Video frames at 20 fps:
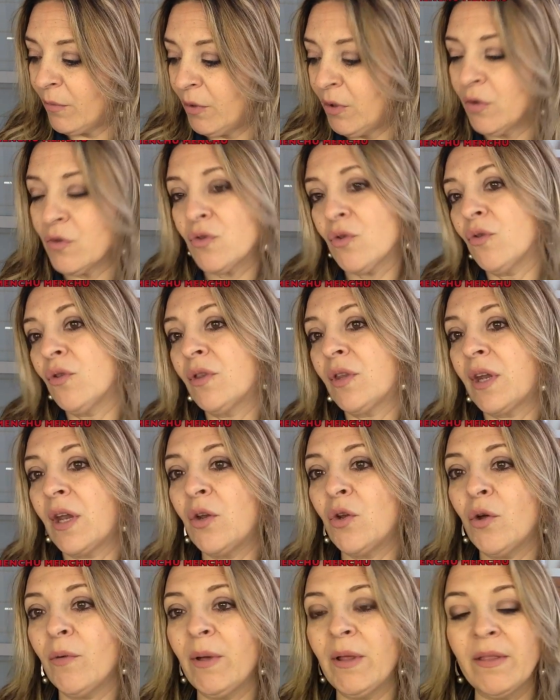bueno, son
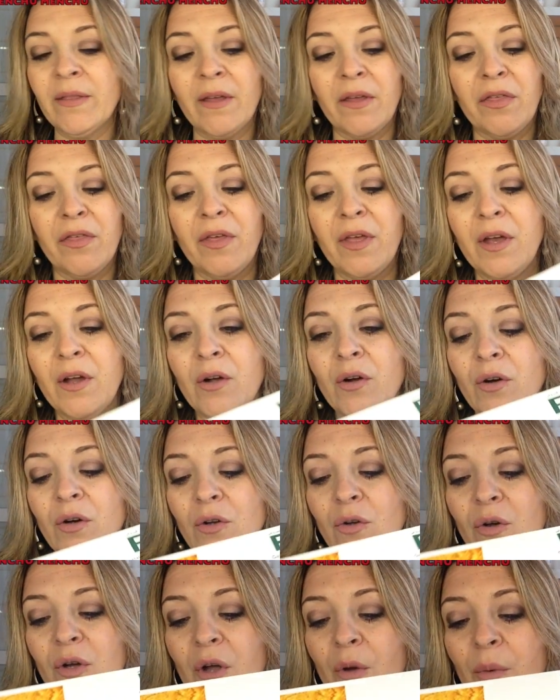
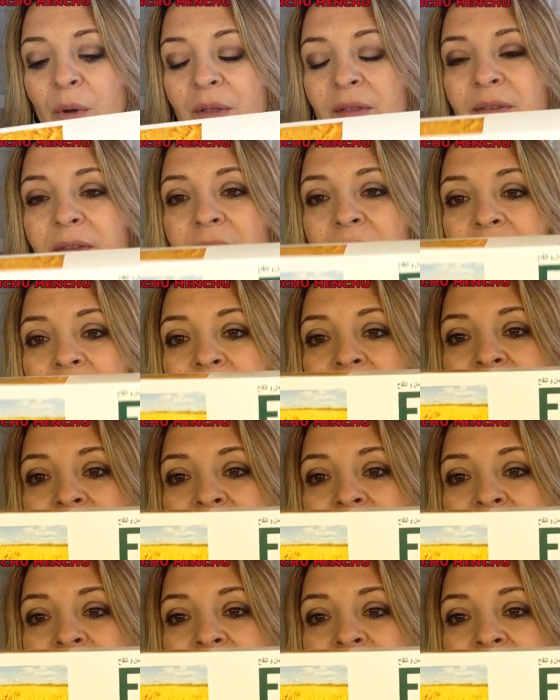3,95 lo que cuesta.